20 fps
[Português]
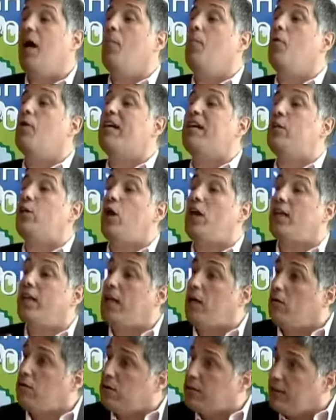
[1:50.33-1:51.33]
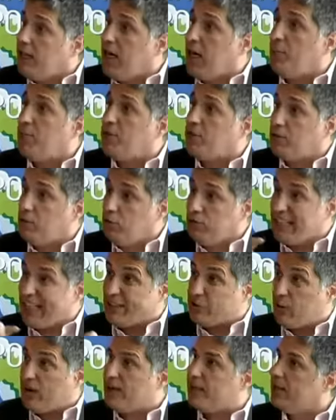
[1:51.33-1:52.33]
Porque nós não estamos nos
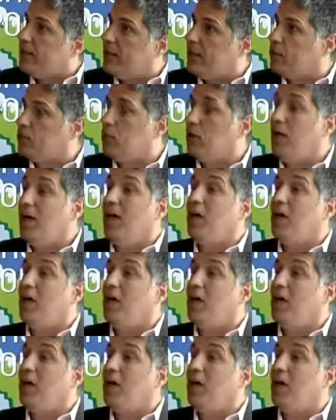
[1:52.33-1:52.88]
atualizando,